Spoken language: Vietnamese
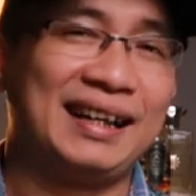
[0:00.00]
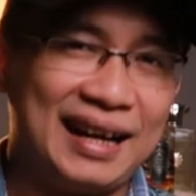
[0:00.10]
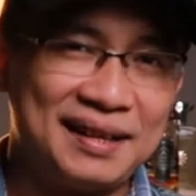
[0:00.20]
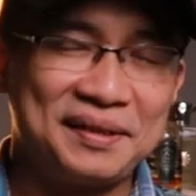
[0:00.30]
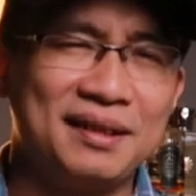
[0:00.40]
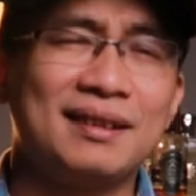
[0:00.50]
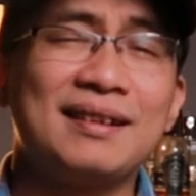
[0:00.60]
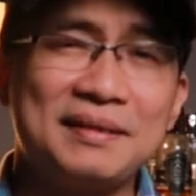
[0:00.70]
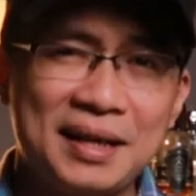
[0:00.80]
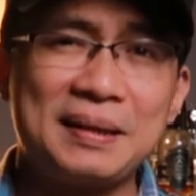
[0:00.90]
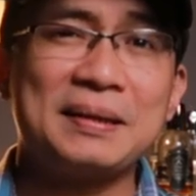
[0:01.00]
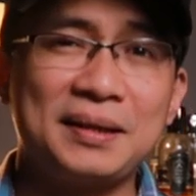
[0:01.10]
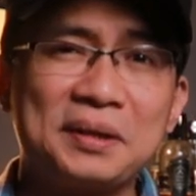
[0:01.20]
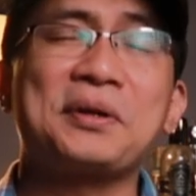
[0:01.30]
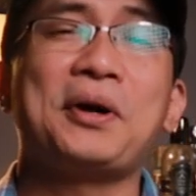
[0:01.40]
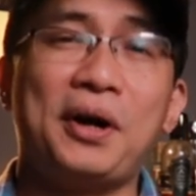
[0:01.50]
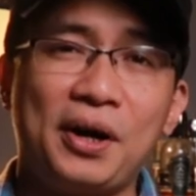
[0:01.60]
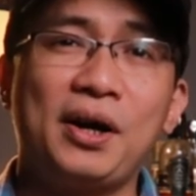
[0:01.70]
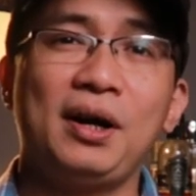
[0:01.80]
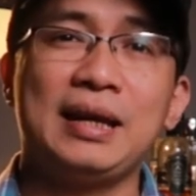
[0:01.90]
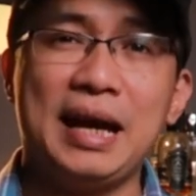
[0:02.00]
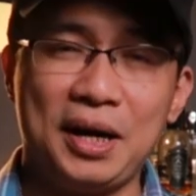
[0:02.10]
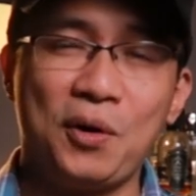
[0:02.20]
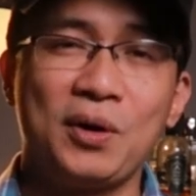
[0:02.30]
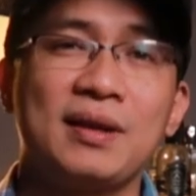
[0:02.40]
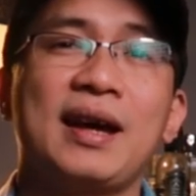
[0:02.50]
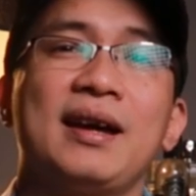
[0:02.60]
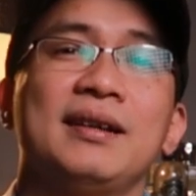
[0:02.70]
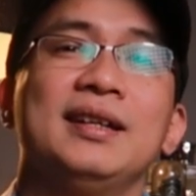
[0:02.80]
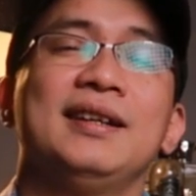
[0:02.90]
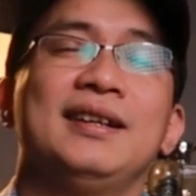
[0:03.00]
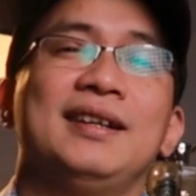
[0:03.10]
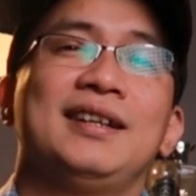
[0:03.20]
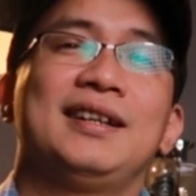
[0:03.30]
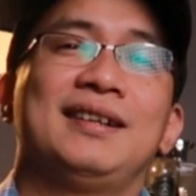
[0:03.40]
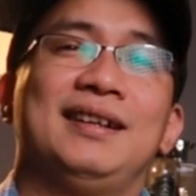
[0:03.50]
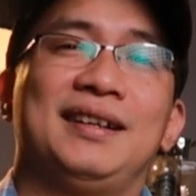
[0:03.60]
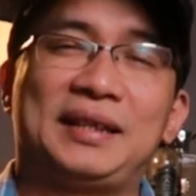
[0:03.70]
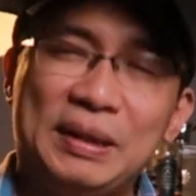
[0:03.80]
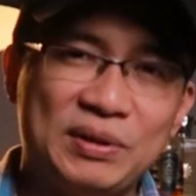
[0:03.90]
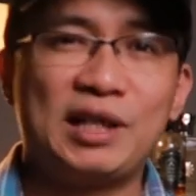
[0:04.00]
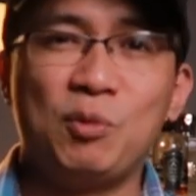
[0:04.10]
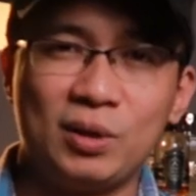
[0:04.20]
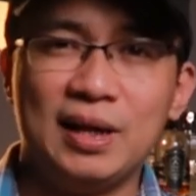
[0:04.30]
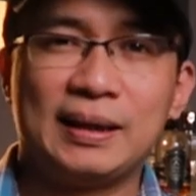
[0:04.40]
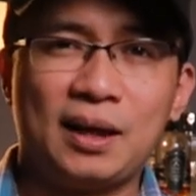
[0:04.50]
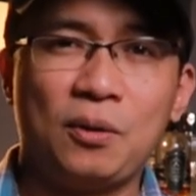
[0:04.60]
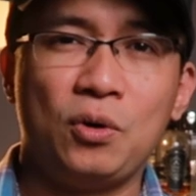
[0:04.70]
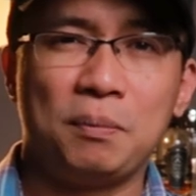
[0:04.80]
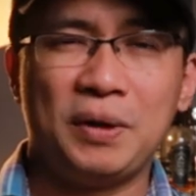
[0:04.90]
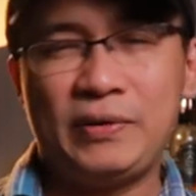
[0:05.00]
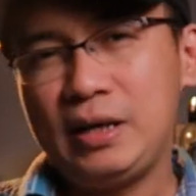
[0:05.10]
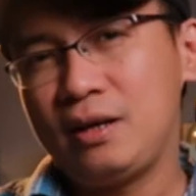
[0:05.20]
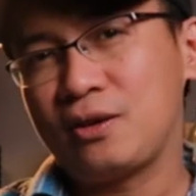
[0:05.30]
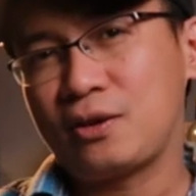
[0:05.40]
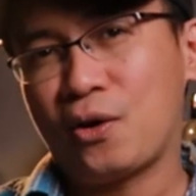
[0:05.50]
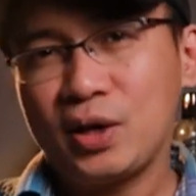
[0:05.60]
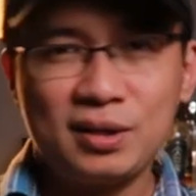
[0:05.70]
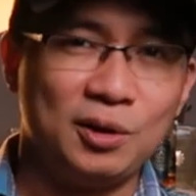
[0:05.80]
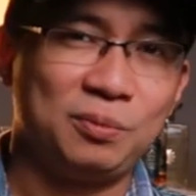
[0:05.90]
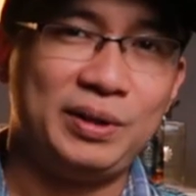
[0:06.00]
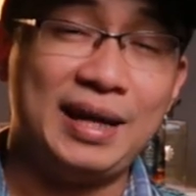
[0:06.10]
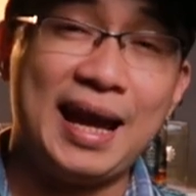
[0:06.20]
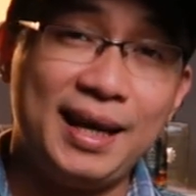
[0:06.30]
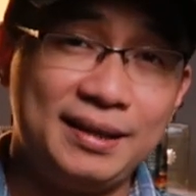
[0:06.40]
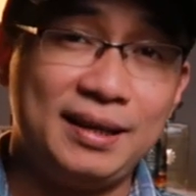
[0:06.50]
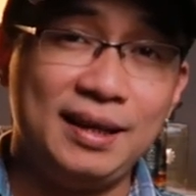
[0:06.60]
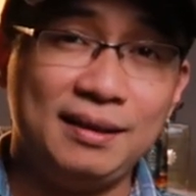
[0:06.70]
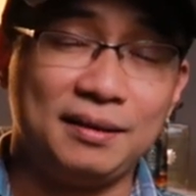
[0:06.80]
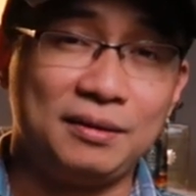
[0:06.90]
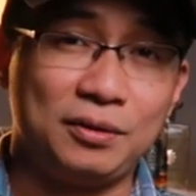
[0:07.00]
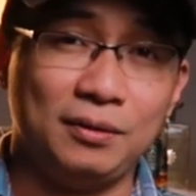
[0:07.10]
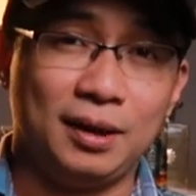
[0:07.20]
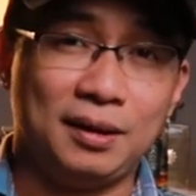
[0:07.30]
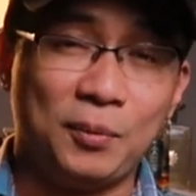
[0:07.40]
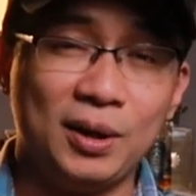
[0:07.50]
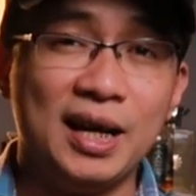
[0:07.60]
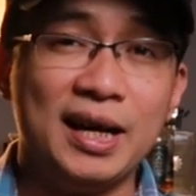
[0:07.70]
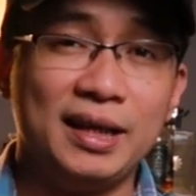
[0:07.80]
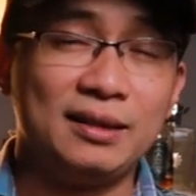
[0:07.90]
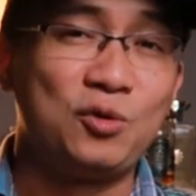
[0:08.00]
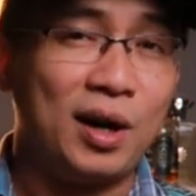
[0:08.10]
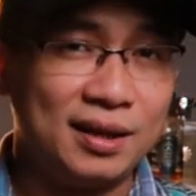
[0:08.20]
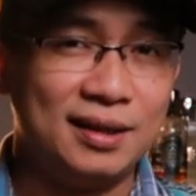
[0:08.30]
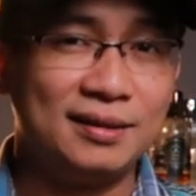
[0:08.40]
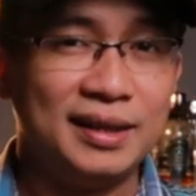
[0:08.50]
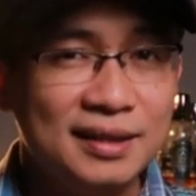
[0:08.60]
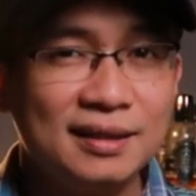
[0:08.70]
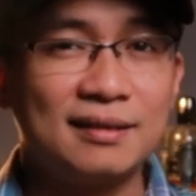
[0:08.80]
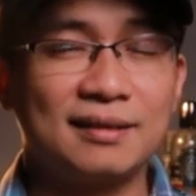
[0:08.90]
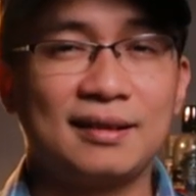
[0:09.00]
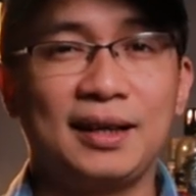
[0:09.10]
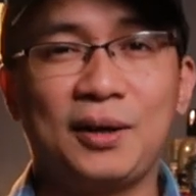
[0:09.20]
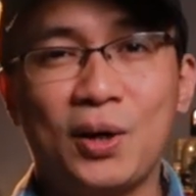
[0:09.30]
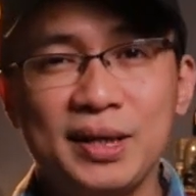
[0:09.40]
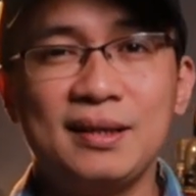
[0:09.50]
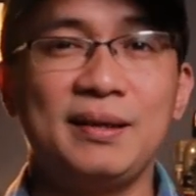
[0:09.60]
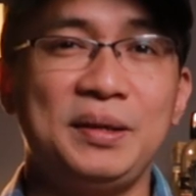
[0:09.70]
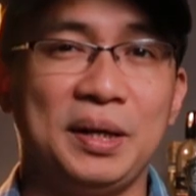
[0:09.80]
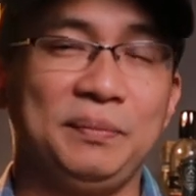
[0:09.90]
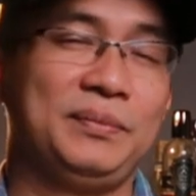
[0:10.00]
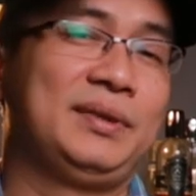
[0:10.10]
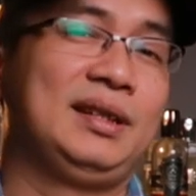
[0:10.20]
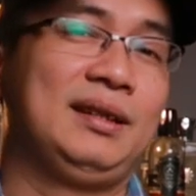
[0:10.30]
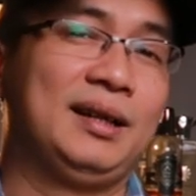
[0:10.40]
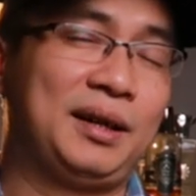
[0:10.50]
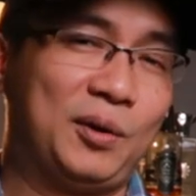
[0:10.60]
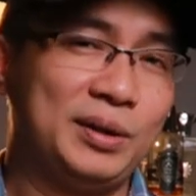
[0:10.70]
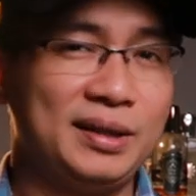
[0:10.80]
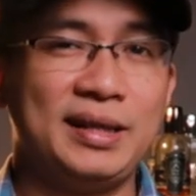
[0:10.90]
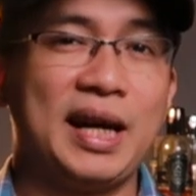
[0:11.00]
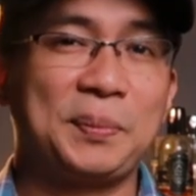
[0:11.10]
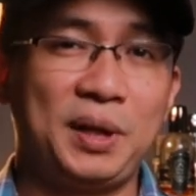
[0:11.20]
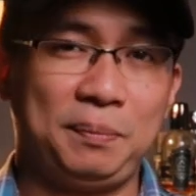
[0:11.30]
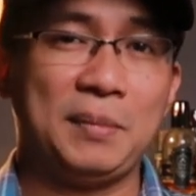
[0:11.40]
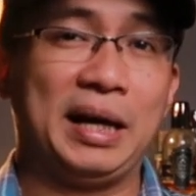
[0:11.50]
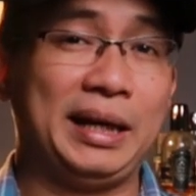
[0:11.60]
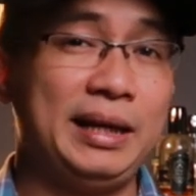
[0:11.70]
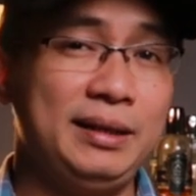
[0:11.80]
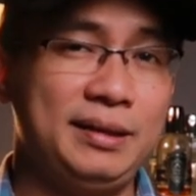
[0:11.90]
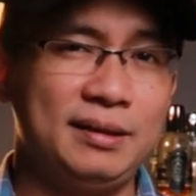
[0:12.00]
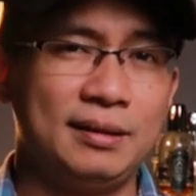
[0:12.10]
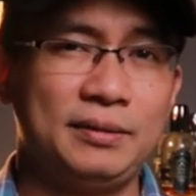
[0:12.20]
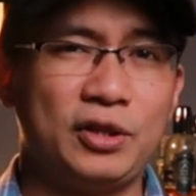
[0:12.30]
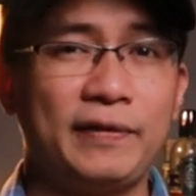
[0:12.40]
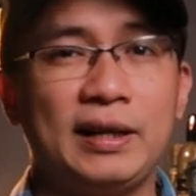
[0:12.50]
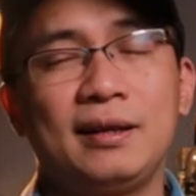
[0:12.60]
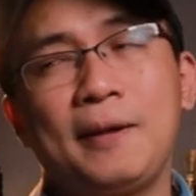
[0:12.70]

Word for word: ngang sức rất rất khó để có thể uh, tìm ra được một người thắng cuộc bởi vì có những lúc thì ADC được uh, mọi người chuộng hơn thế nhưng lại có những thời điểm thì lại có những chị em thích bản EDT hơn do vậy